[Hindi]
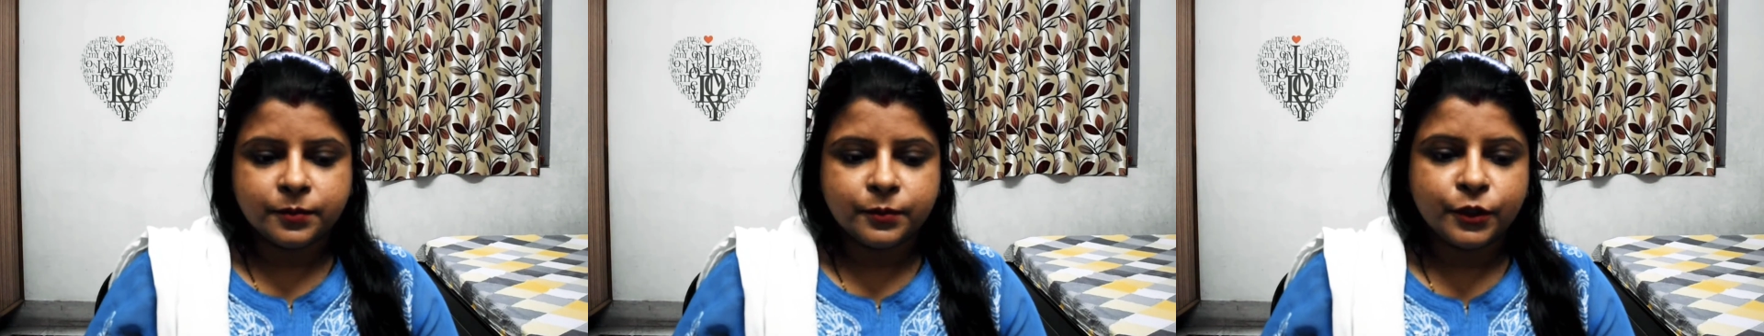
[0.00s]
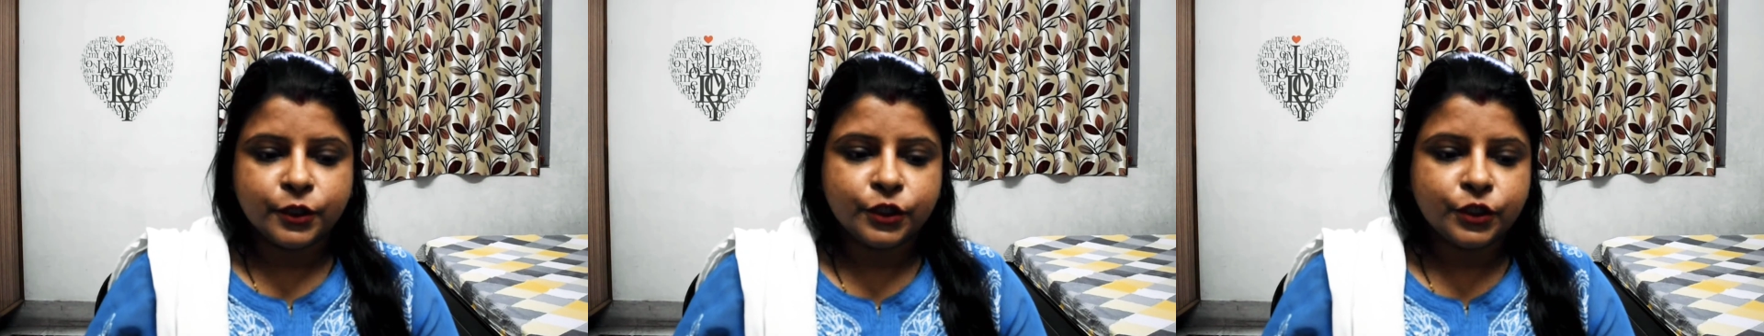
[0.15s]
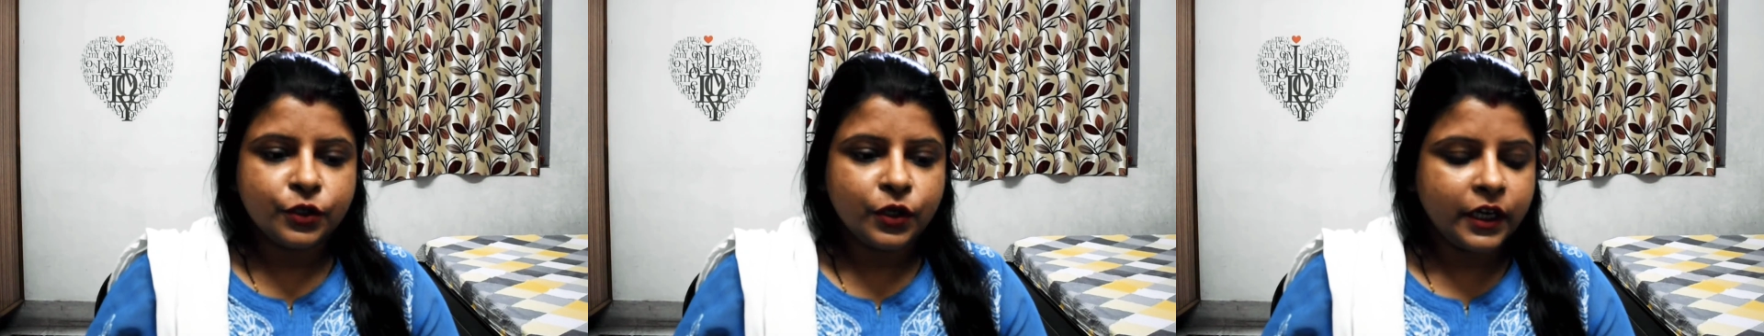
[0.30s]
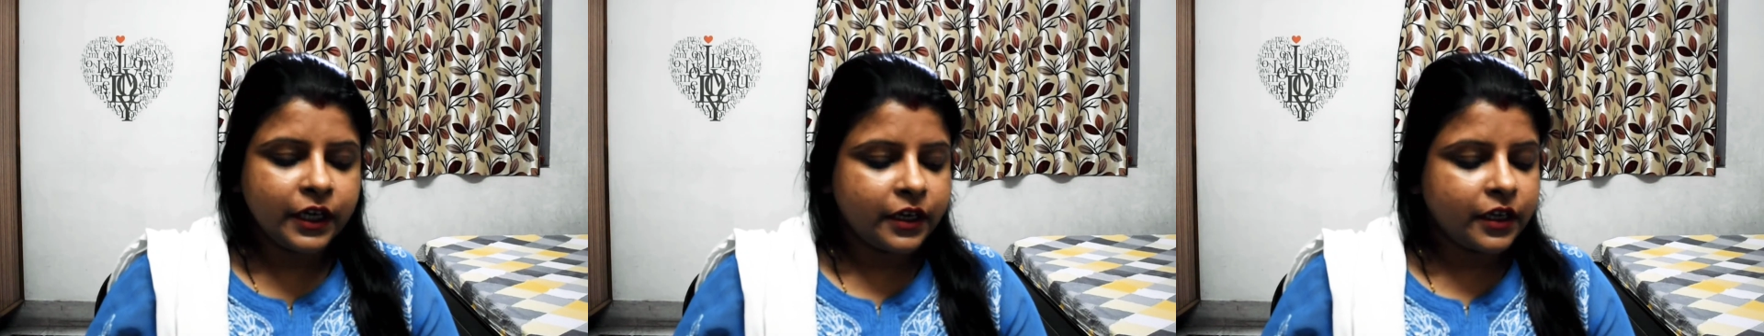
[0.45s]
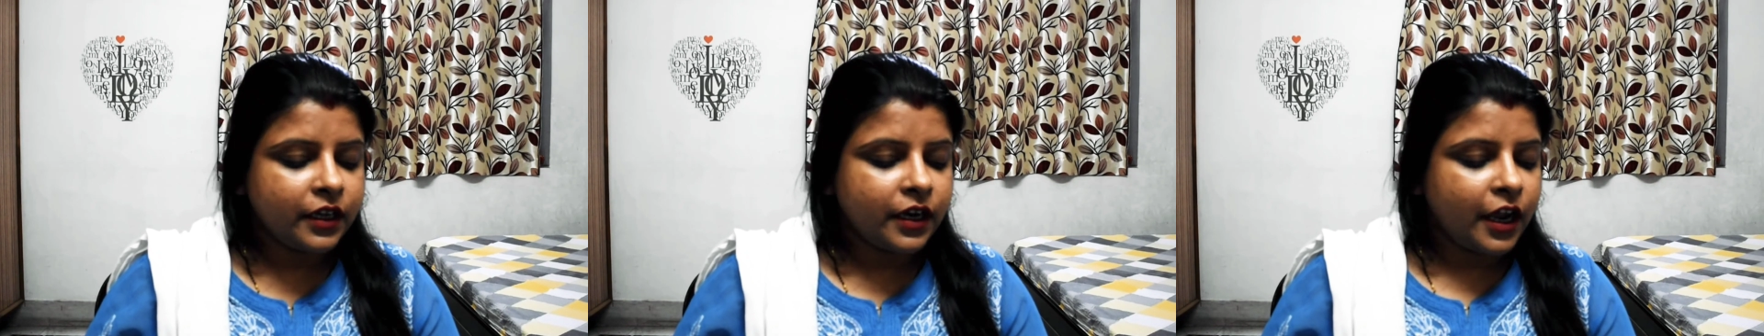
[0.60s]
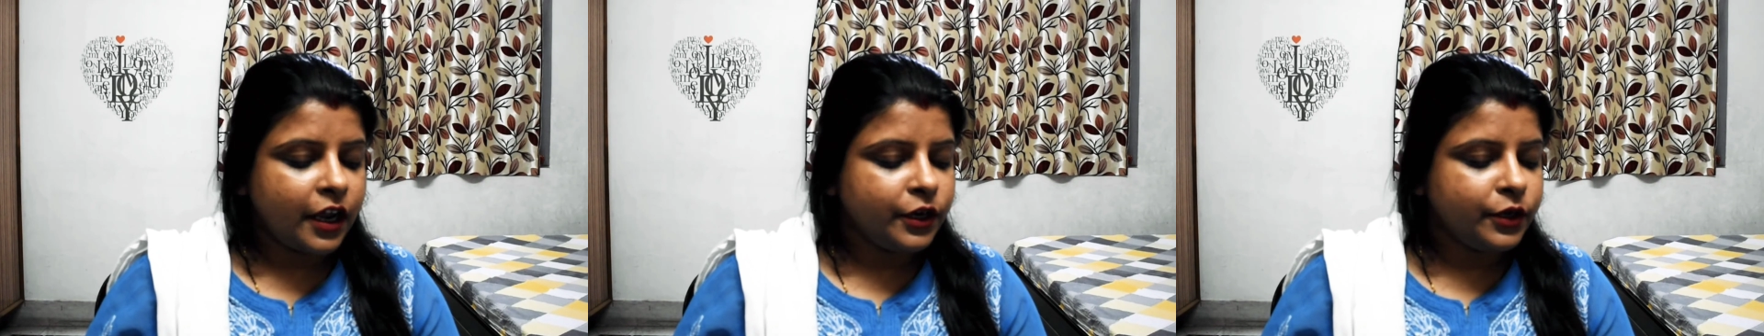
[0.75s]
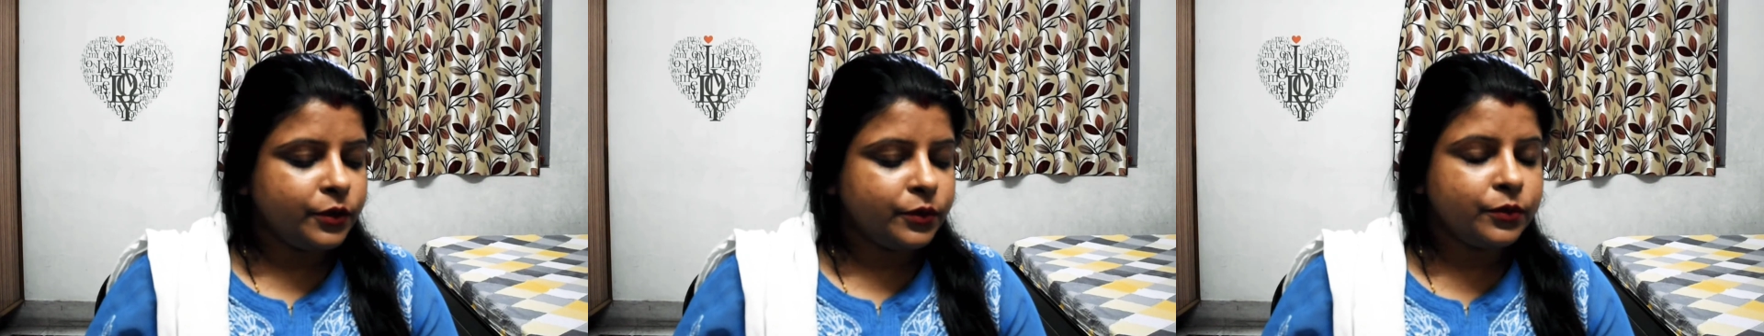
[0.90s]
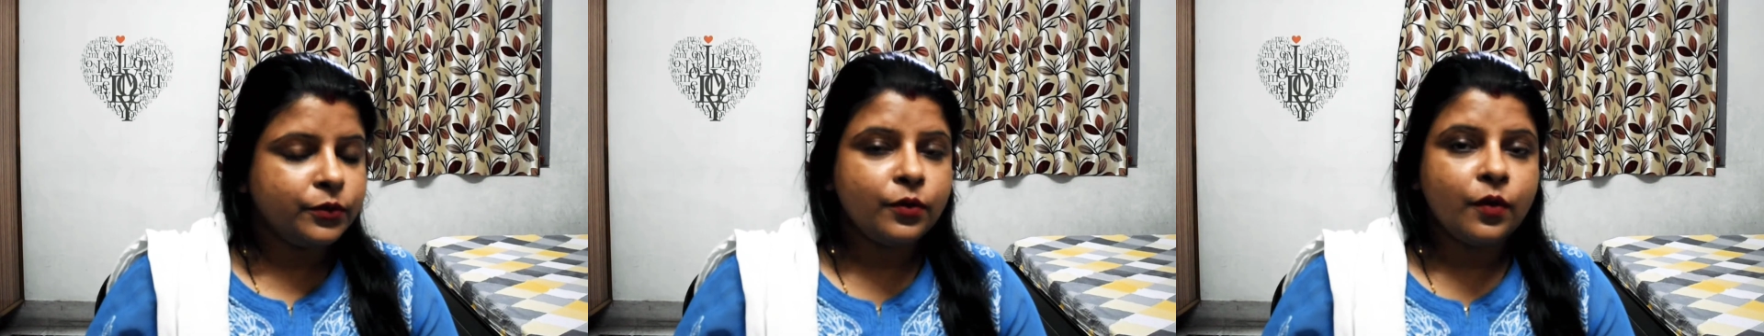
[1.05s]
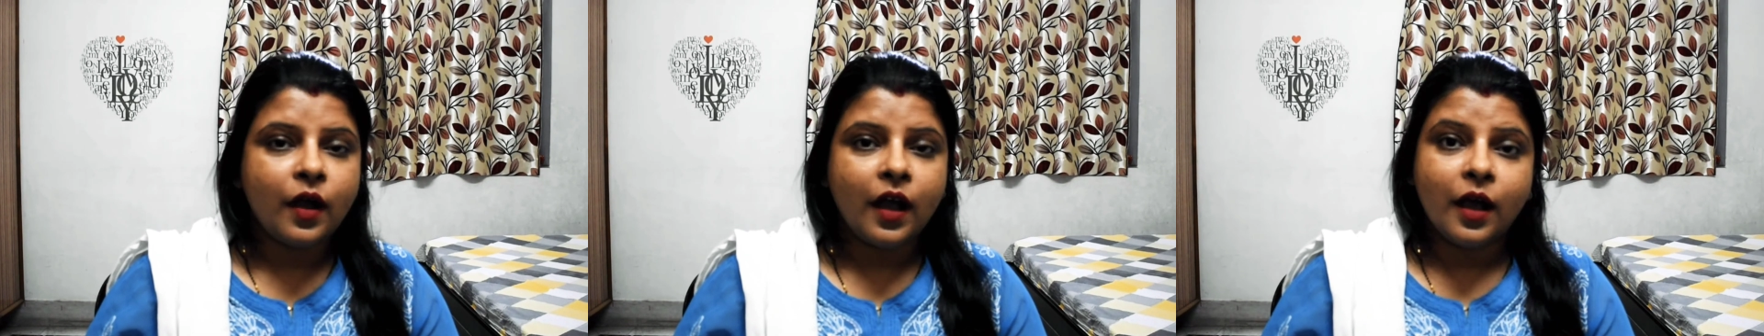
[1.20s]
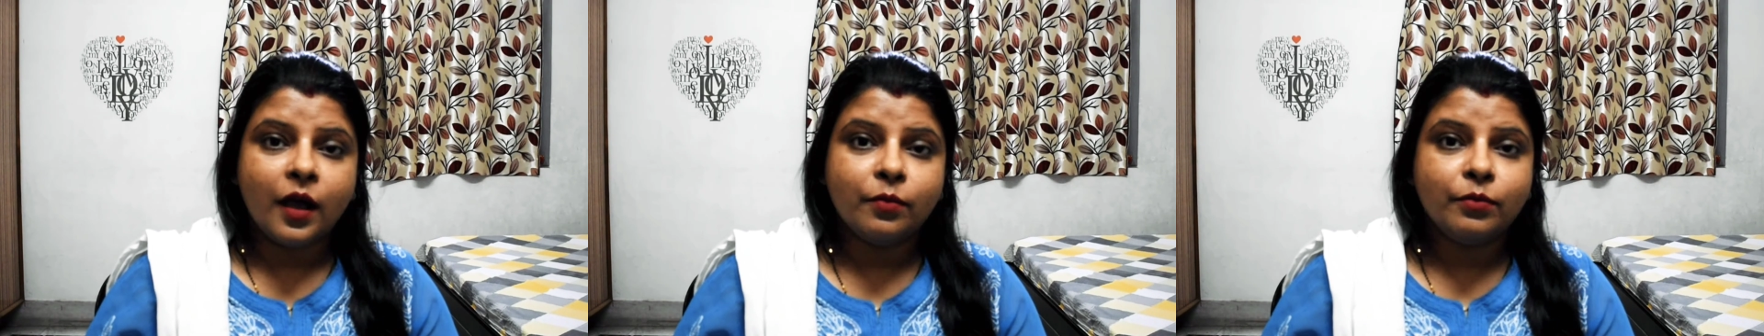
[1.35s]
वीडियो लेकर आई
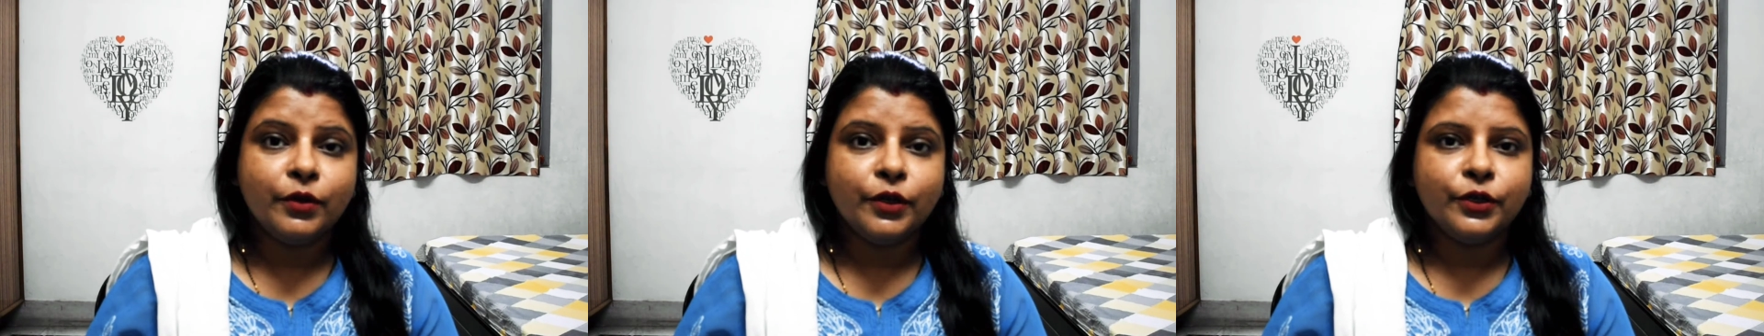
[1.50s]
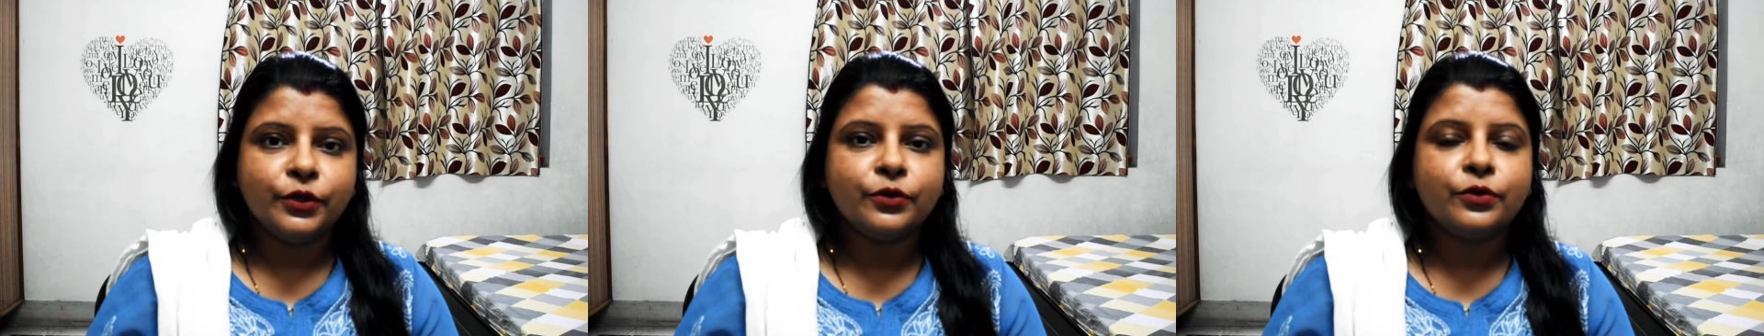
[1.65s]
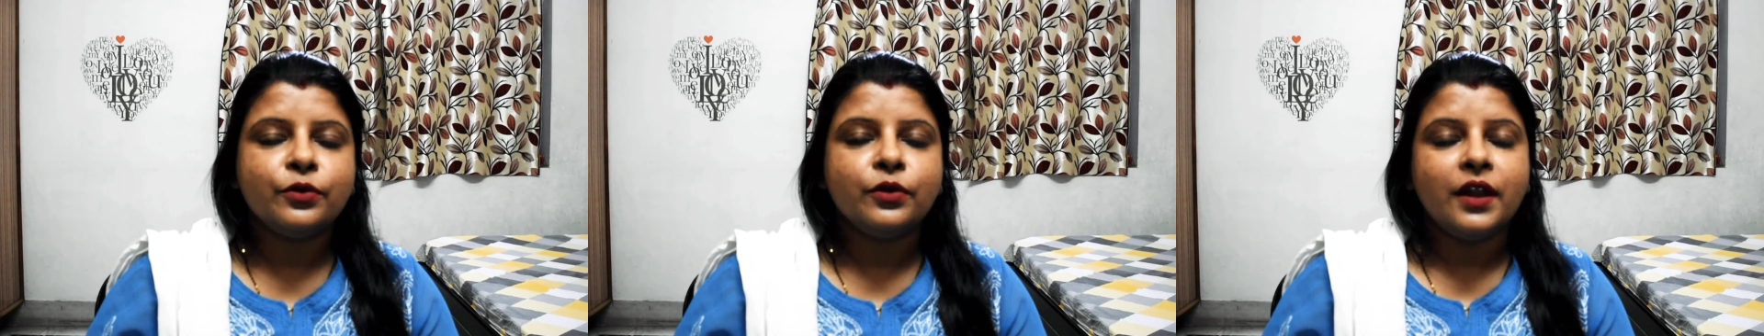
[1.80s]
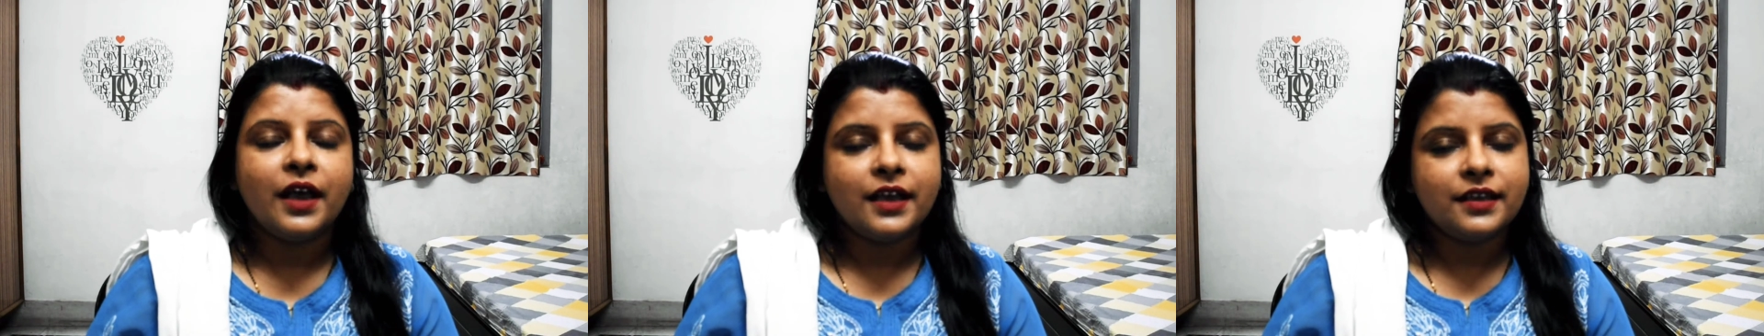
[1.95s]
हूँ आप वीडियो को